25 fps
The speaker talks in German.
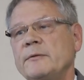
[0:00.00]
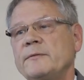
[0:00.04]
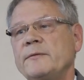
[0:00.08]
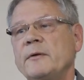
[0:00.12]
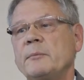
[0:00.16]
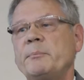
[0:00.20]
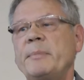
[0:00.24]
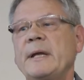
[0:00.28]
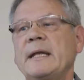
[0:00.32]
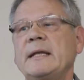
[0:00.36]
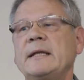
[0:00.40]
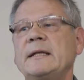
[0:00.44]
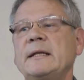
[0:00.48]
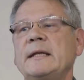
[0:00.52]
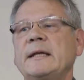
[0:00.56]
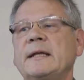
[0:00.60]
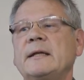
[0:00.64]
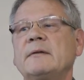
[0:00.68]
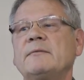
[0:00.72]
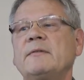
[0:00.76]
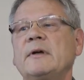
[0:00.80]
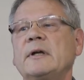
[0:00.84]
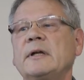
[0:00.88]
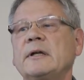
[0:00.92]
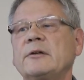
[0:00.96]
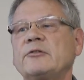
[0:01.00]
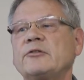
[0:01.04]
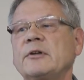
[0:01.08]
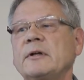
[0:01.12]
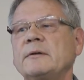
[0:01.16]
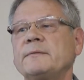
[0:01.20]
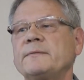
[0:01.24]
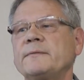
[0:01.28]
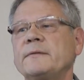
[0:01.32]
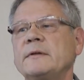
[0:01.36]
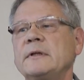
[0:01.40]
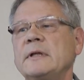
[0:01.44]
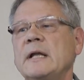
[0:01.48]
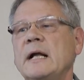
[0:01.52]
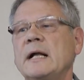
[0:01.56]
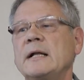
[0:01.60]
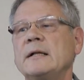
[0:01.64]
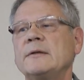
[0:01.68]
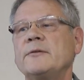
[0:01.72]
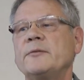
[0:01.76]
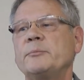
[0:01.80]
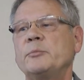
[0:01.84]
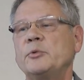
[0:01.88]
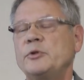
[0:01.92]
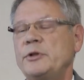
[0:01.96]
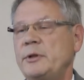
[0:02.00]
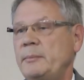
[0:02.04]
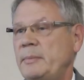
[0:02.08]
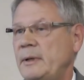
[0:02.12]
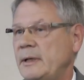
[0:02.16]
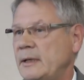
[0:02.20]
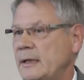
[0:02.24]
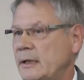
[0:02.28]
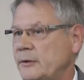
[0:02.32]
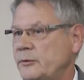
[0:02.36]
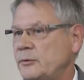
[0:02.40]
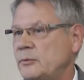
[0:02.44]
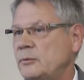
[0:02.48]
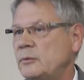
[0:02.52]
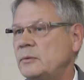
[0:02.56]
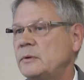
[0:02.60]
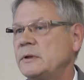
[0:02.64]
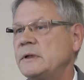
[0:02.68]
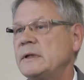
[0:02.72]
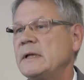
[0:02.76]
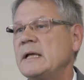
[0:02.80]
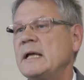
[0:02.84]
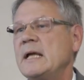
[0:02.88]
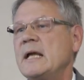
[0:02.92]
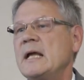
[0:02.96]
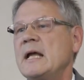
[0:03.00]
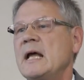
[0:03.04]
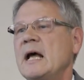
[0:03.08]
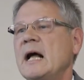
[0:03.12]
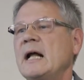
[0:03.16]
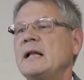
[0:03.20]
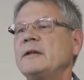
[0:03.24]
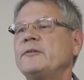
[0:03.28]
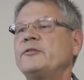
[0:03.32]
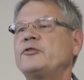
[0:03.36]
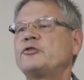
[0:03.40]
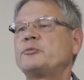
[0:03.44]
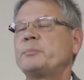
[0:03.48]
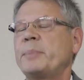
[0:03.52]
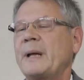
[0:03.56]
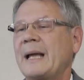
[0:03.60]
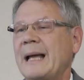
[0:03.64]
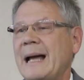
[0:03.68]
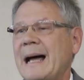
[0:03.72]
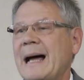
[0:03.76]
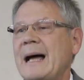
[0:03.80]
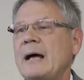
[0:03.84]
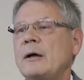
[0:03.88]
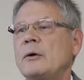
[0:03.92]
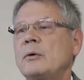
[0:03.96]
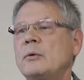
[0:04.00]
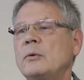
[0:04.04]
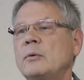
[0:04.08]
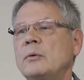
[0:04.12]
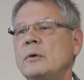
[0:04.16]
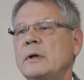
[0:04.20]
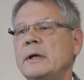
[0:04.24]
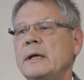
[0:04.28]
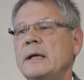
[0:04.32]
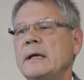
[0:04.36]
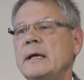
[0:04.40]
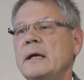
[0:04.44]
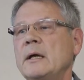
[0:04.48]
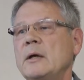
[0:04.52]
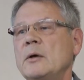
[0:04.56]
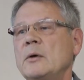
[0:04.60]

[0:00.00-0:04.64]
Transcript: Verbände, Gewerkschaften als Multiplikatoren, als Sprachrohre,